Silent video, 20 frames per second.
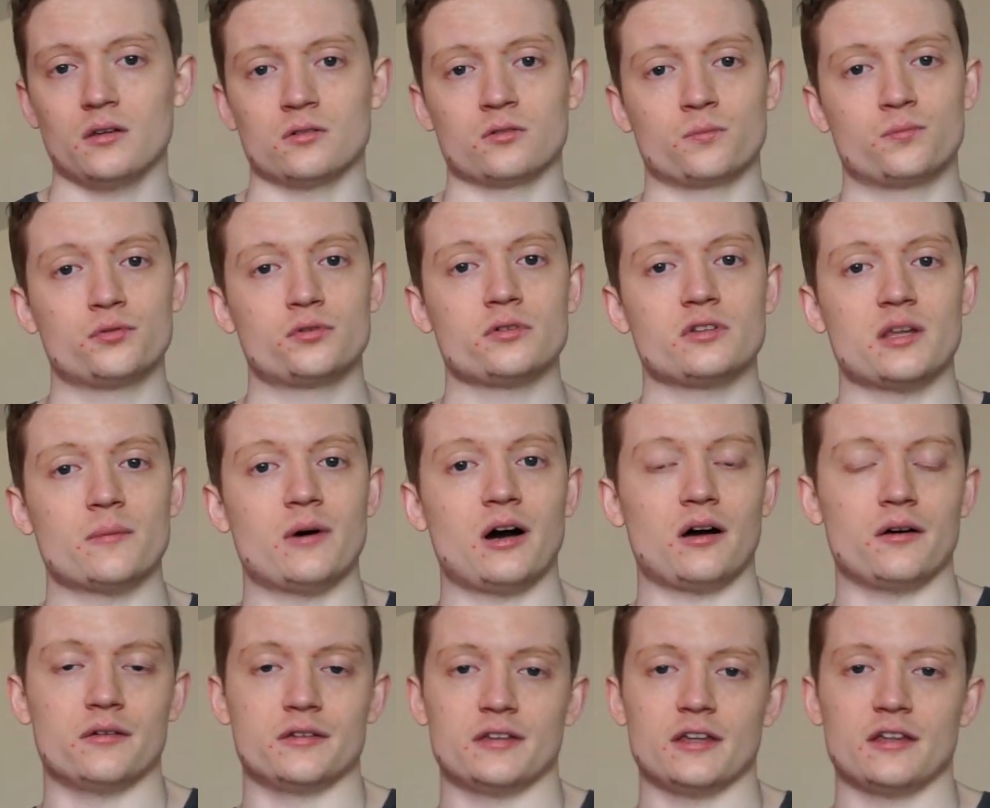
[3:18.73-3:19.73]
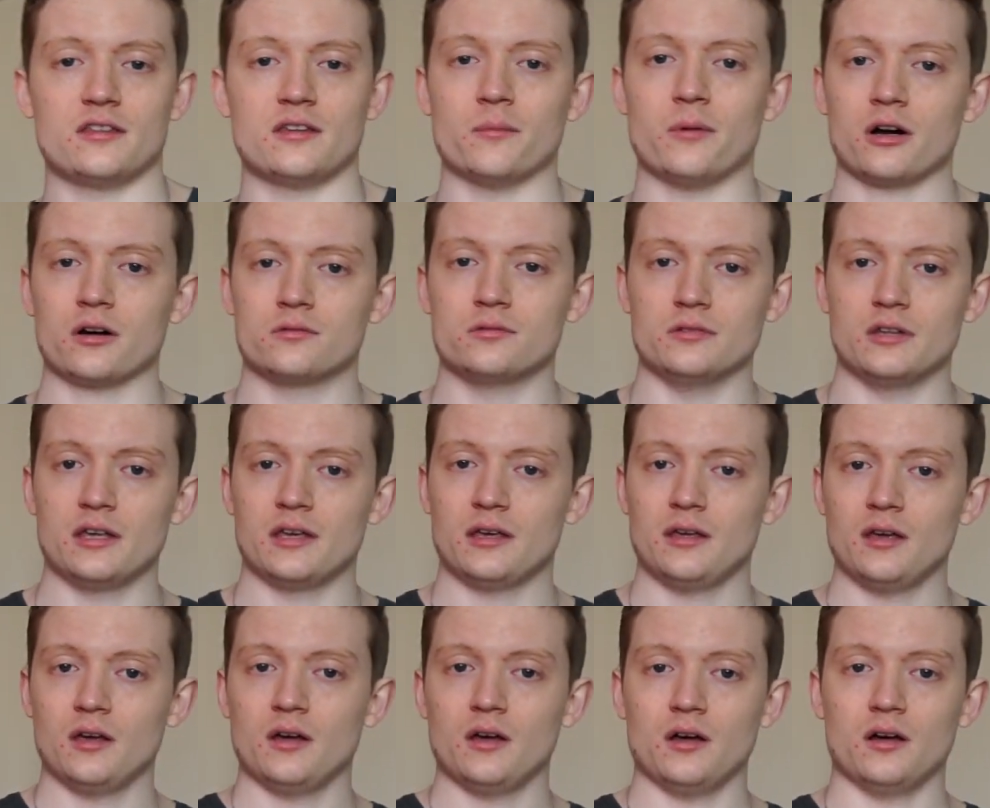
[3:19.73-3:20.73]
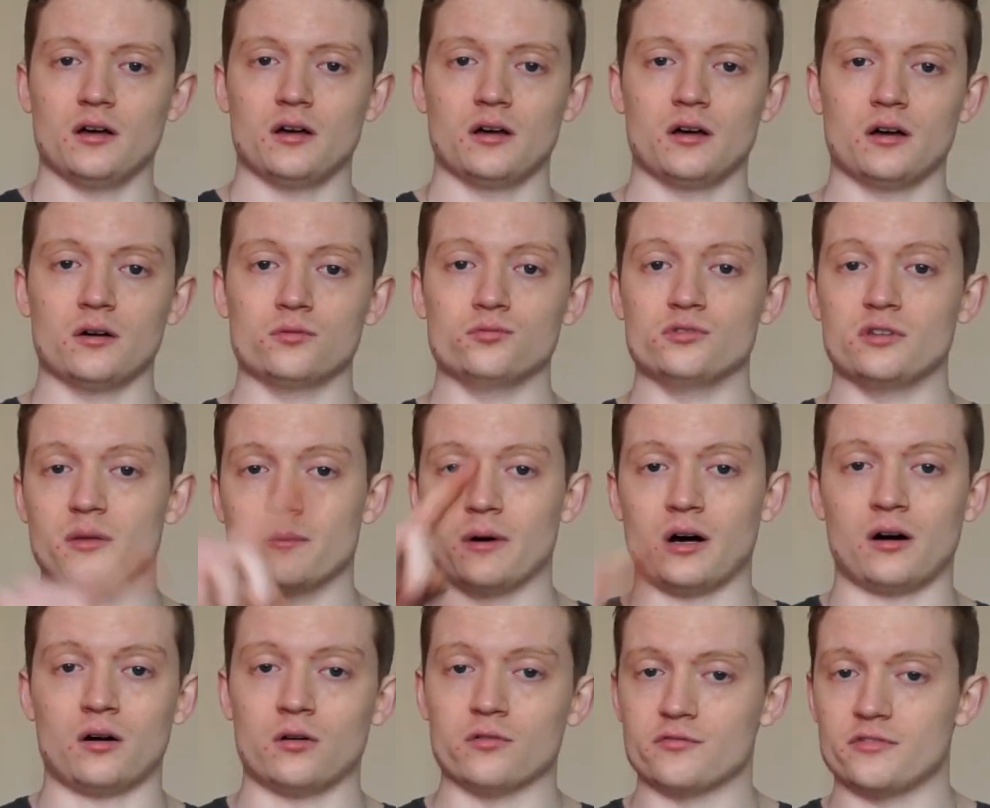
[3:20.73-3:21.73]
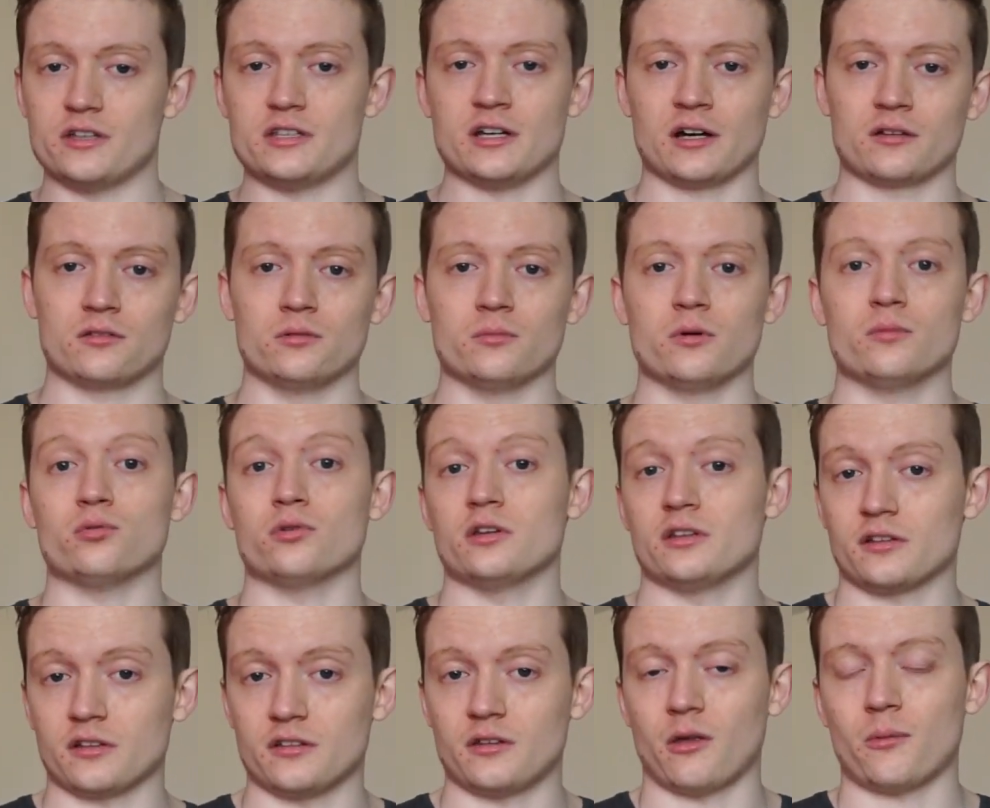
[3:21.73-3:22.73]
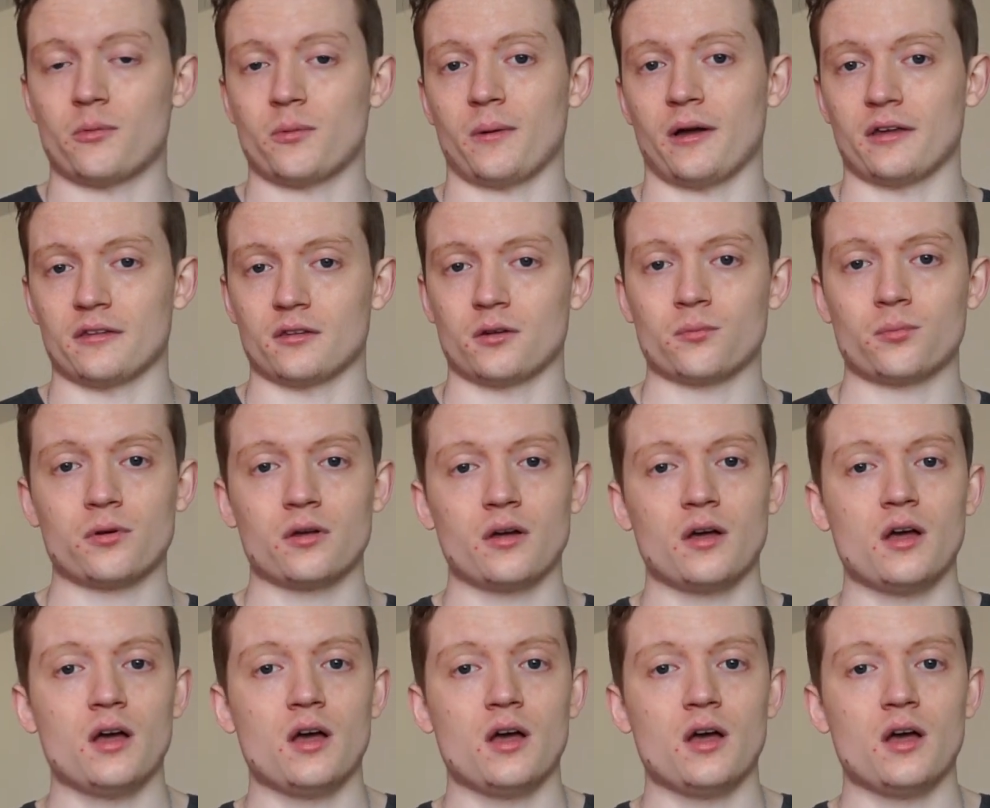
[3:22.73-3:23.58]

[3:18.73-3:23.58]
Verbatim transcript: Donc plutôt des barres Z des barres coudées ou des barres en V directement pour les triceps par exemple.